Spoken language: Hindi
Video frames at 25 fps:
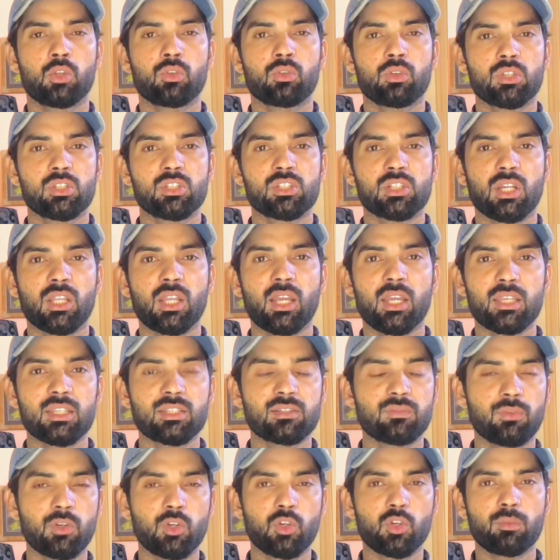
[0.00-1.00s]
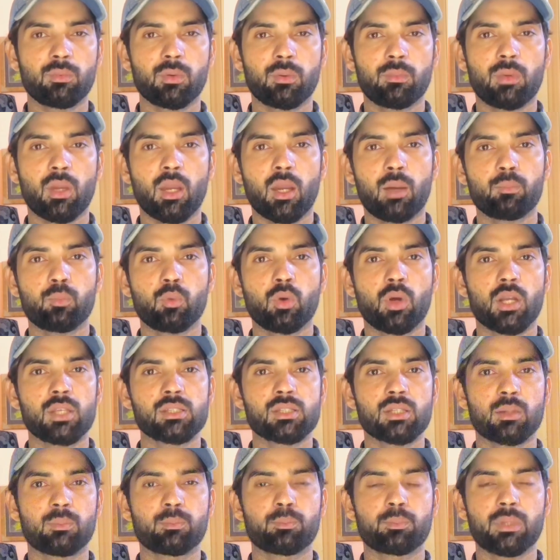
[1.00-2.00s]
तो इन इस वीडियो में मैं आपको
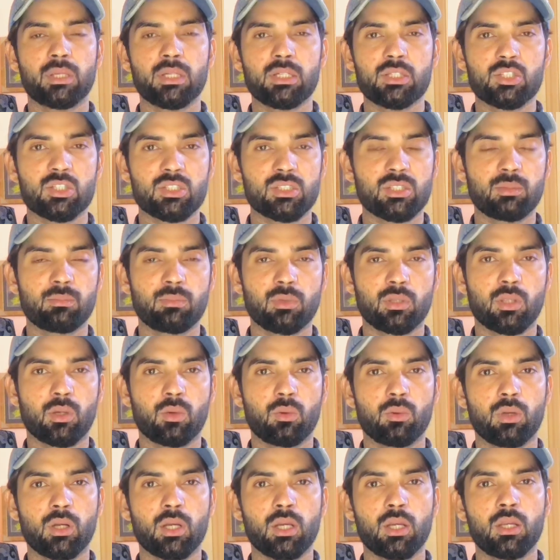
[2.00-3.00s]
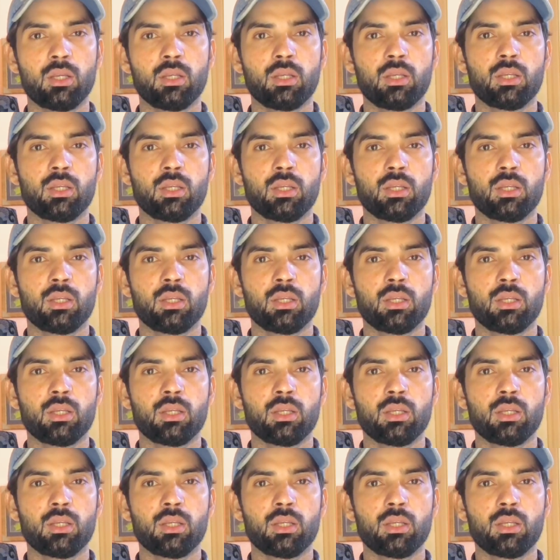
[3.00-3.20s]
आज कंप्लीट चीज़ें बताऊँगा